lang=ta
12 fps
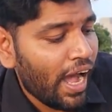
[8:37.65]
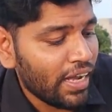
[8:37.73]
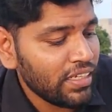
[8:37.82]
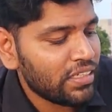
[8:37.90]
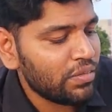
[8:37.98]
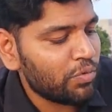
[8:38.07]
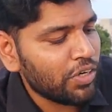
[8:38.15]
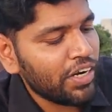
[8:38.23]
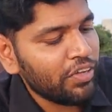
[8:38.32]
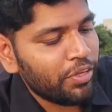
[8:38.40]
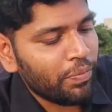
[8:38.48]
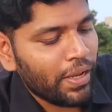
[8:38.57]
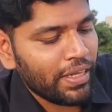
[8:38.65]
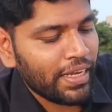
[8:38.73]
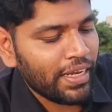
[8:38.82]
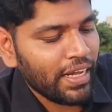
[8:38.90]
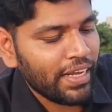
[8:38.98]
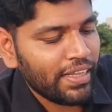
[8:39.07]
அதுக்கு முன்னாடி வந்து
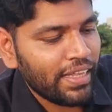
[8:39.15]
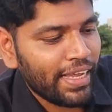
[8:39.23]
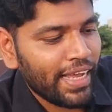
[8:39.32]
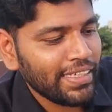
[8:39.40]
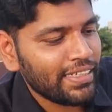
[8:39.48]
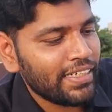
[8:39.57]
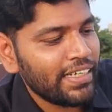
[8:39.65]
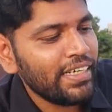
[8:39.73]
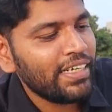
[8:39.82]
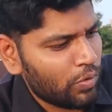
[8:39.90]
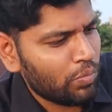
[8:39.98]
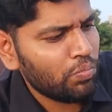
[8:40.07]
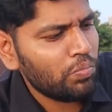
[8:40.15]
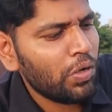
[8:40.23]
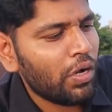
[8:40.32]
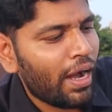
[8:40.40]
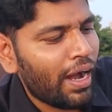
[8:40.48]
பார்த்தீங்கன்னா இந்த கேசட்டு ரொம்ப